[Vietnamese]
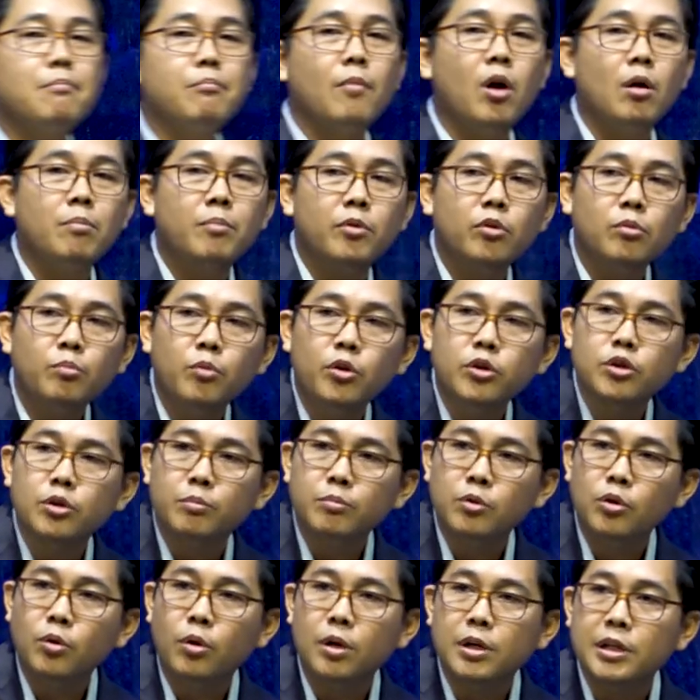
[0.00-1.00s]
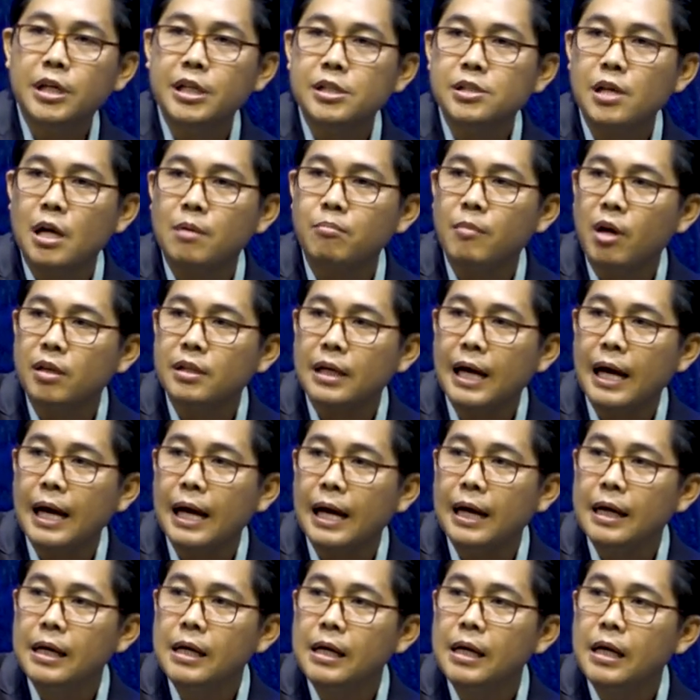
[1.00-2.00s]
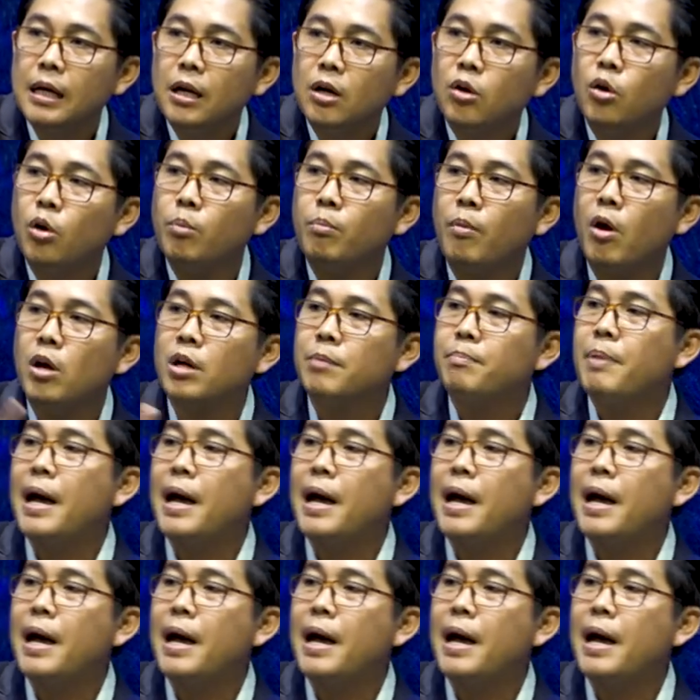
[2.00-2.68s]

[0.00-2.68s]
bỏ một nuôi chùm nuôn kia son mót tha lục bò đi